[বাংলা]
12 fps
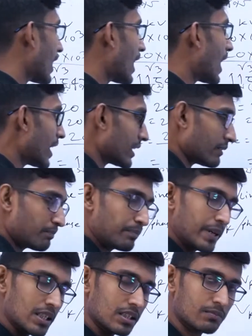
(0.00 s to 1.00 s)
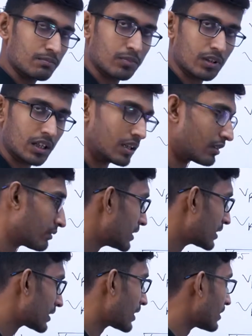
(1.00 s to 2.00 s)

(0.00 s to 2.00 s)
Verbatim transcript: আই ফেজ স্টারে